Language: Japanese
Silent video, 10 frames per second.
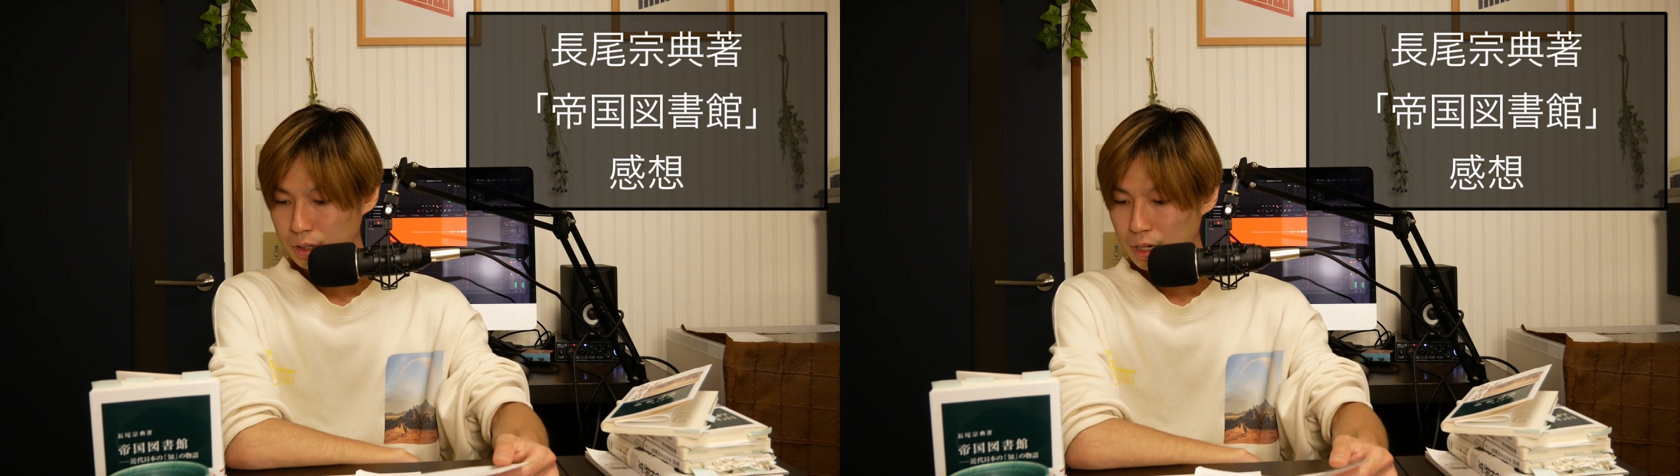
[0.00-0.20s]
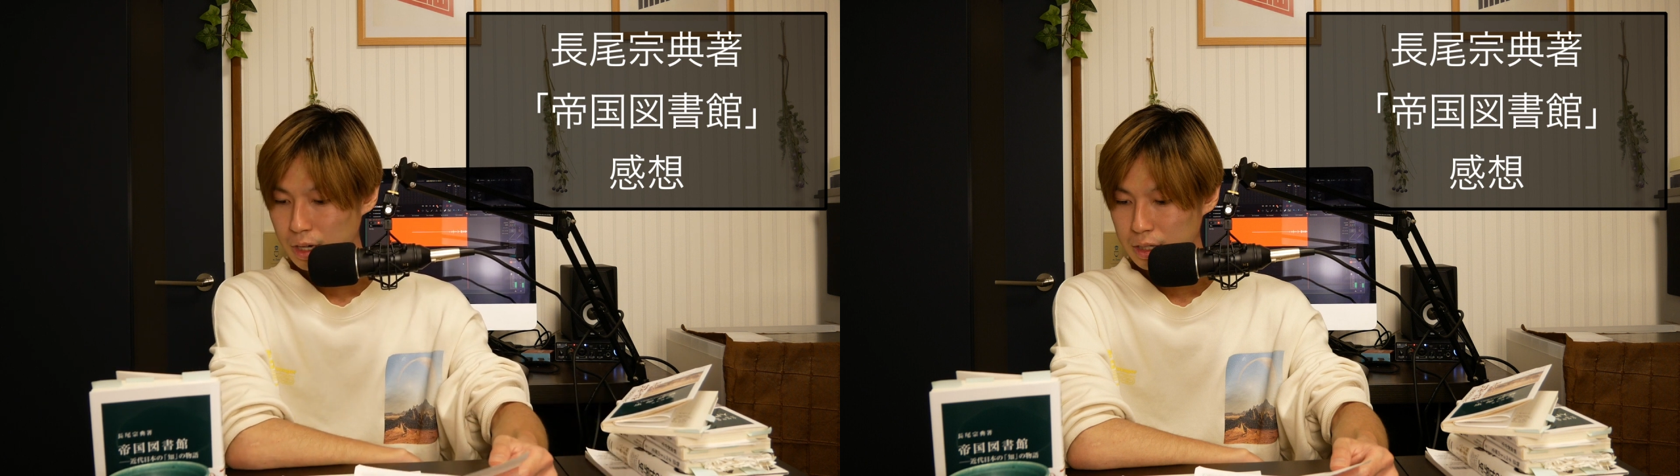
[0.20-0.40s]

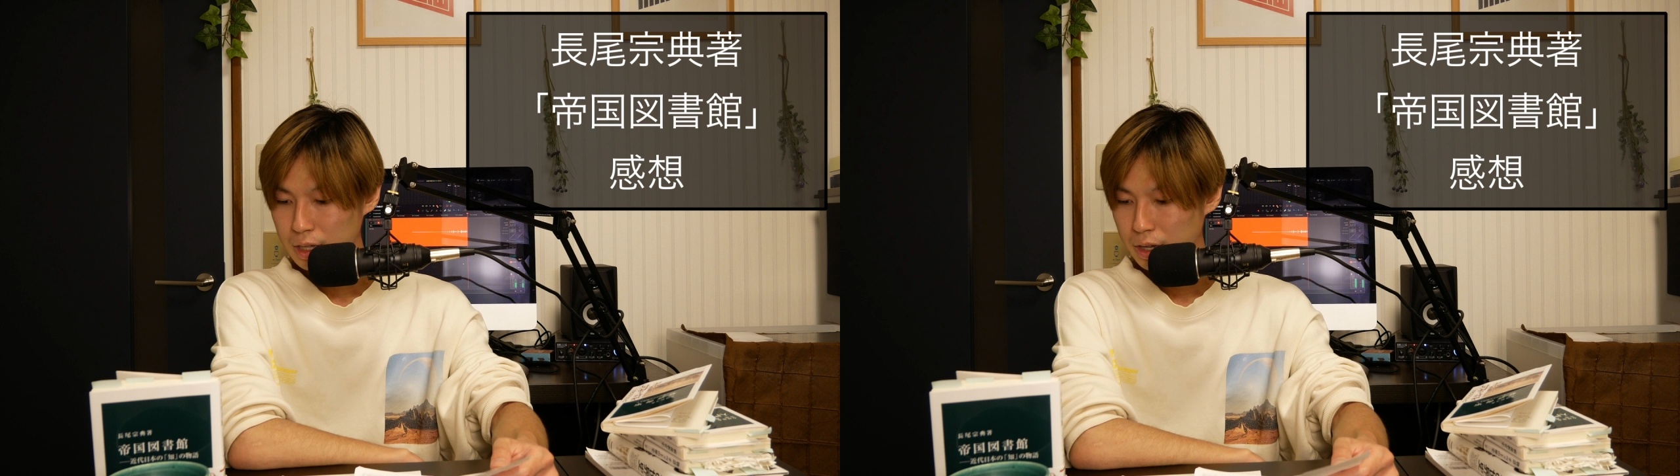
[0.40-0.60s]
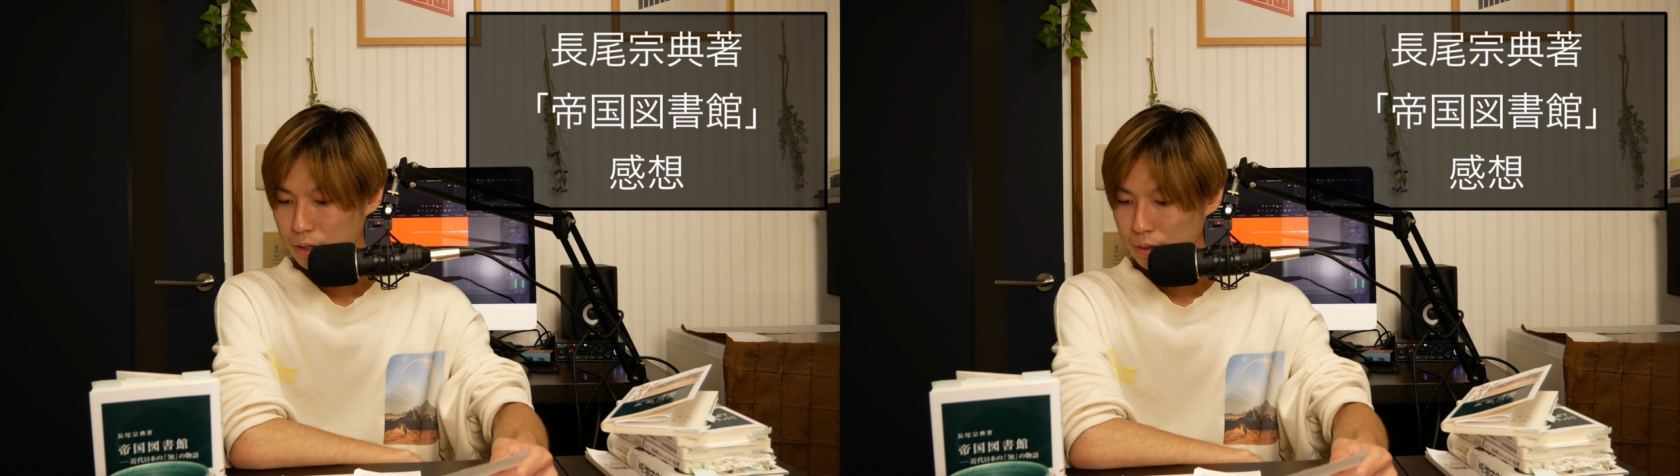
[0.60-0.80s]
市川
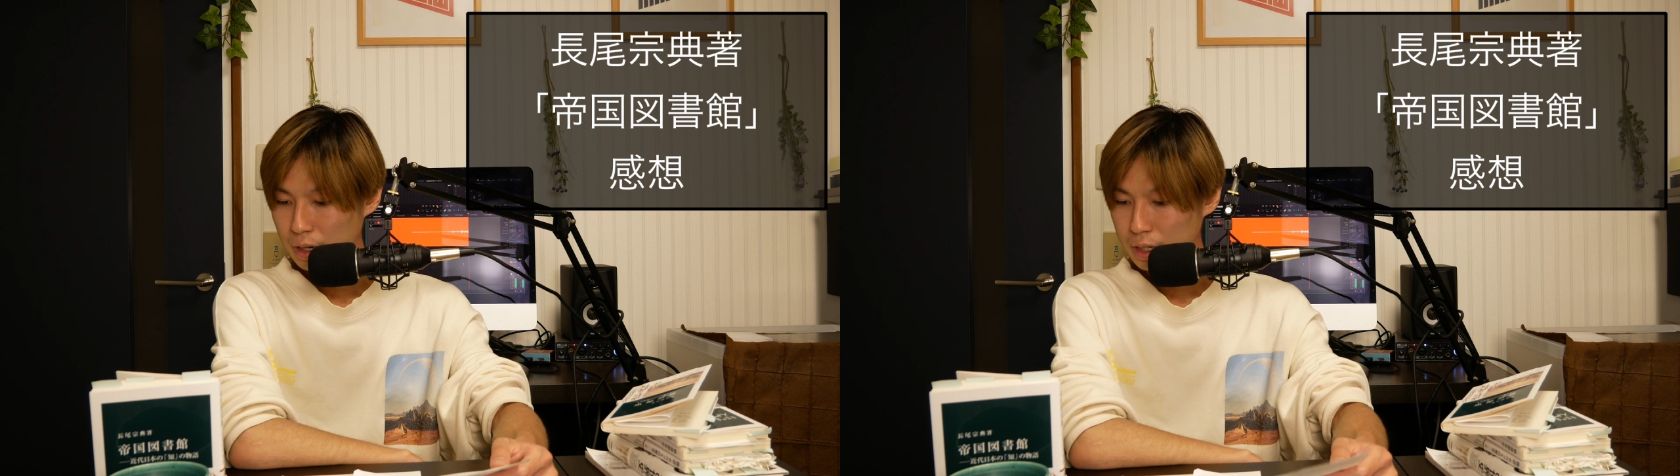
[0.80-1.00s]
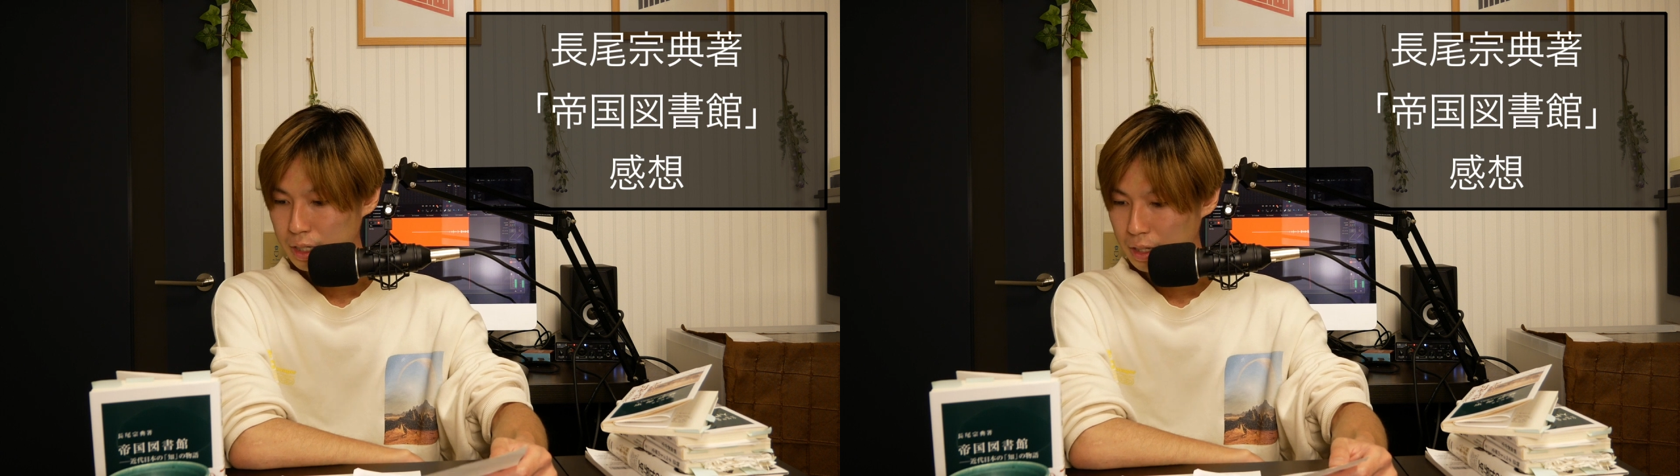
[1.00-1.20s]
清流
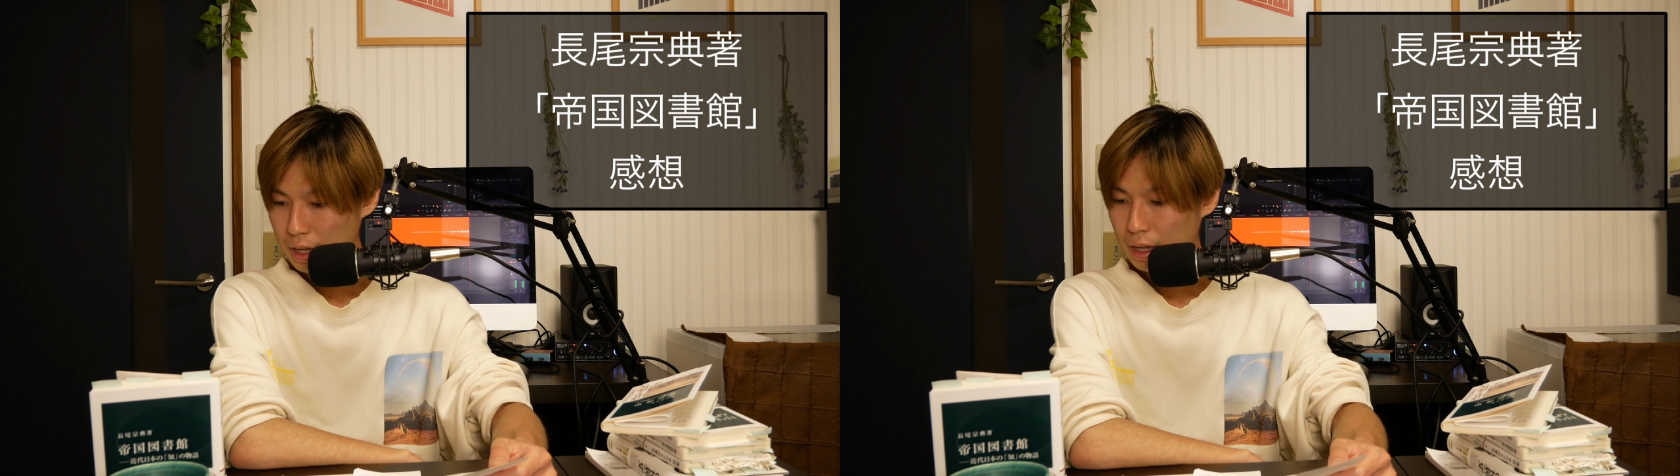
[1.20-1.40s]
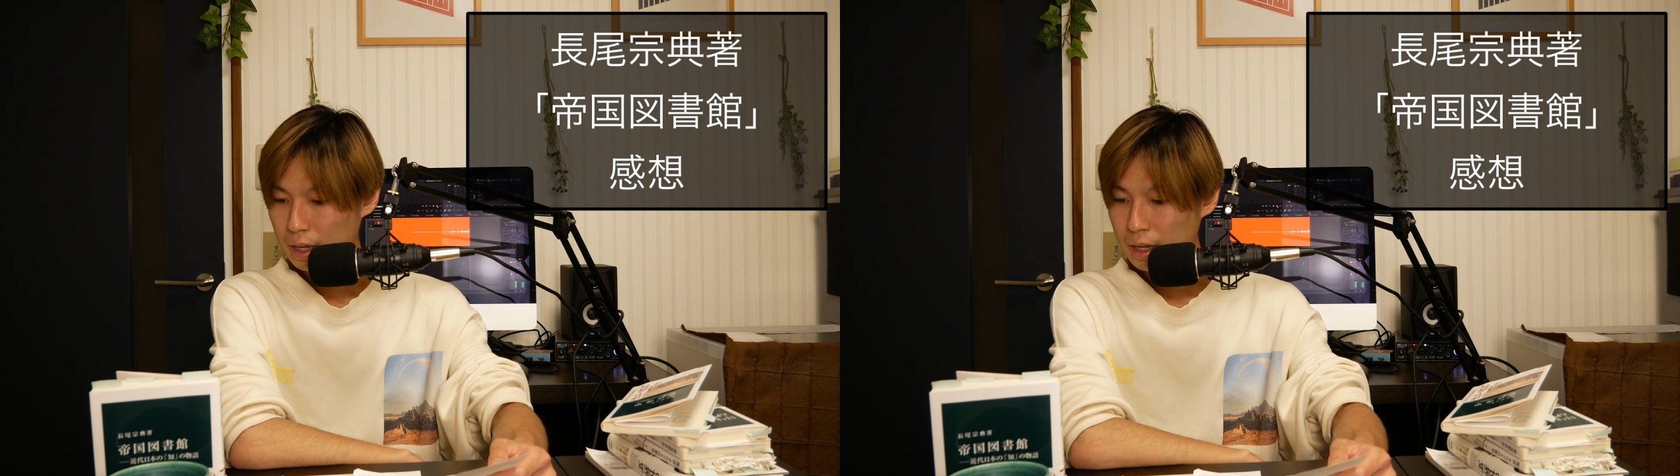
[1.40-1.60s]
がです
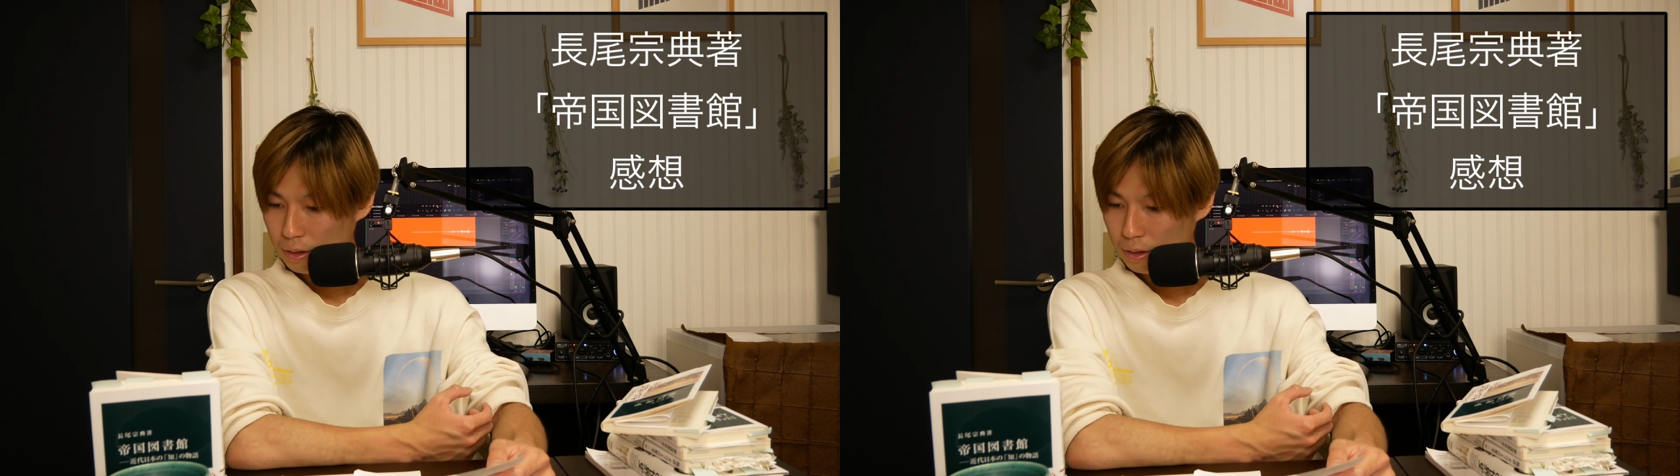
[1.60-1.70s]
ね、